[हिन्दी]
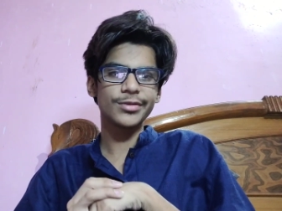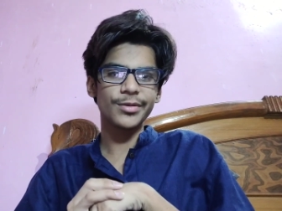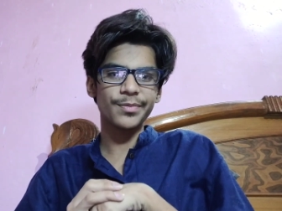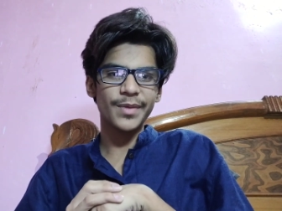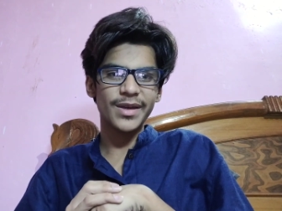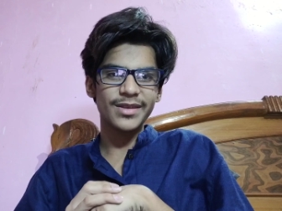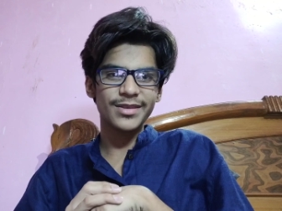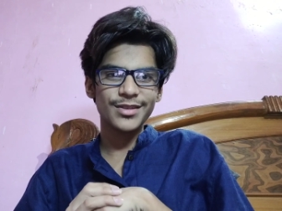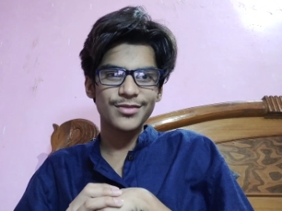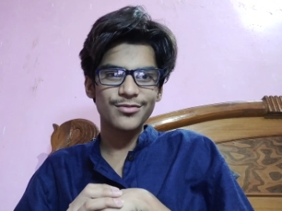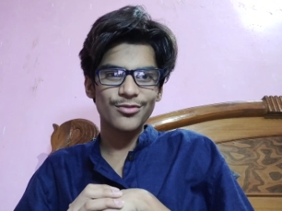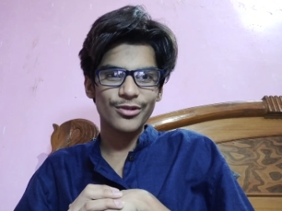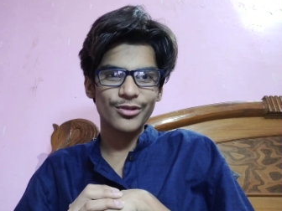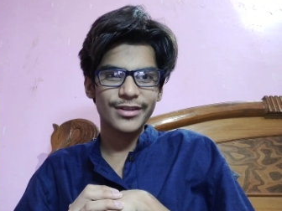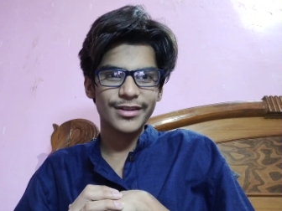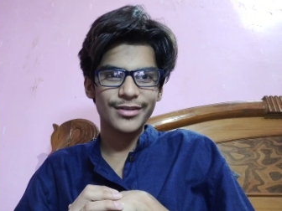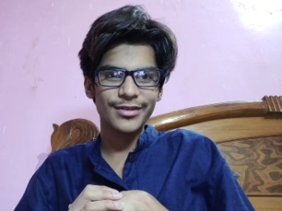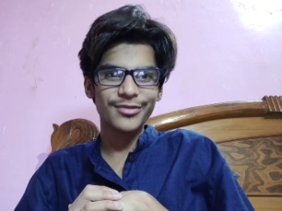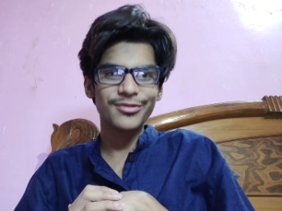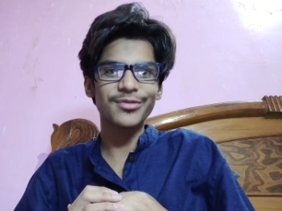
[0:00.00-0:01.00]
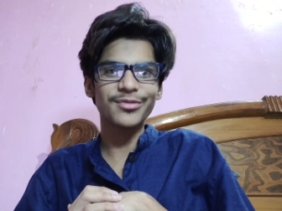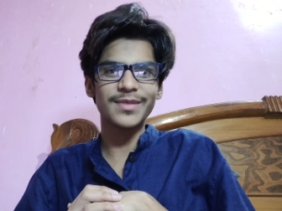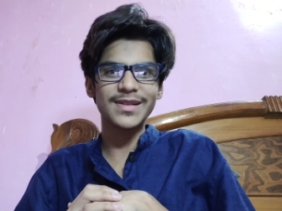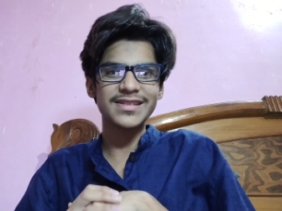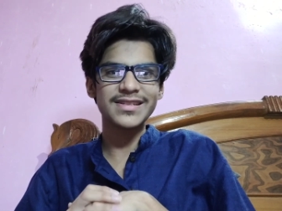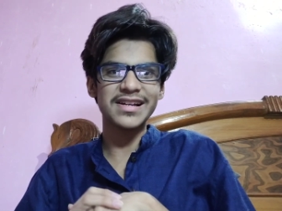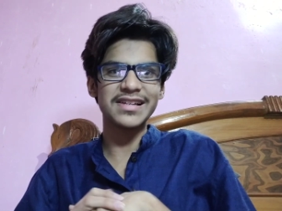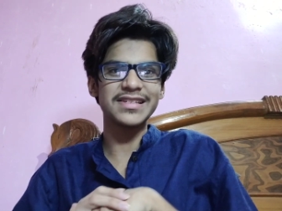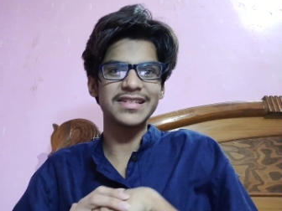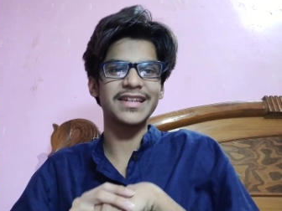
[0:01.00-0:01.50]
तो पैंतीस वोट देते दो तो
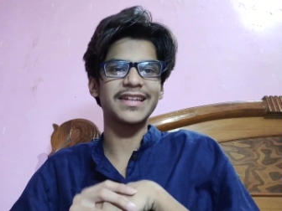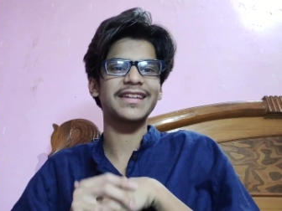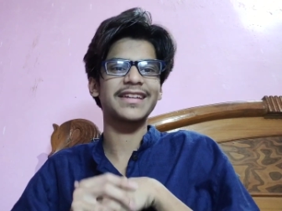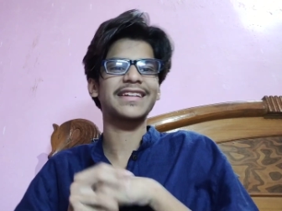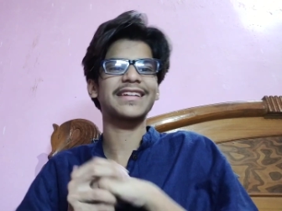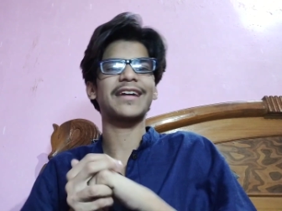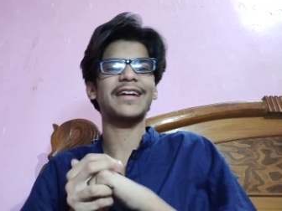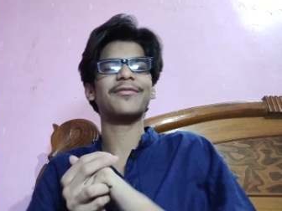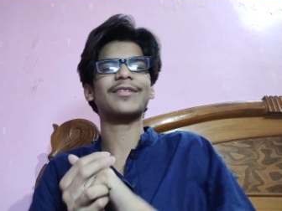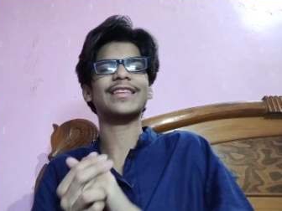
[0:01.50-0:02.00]
मज़ा आ जाए मैं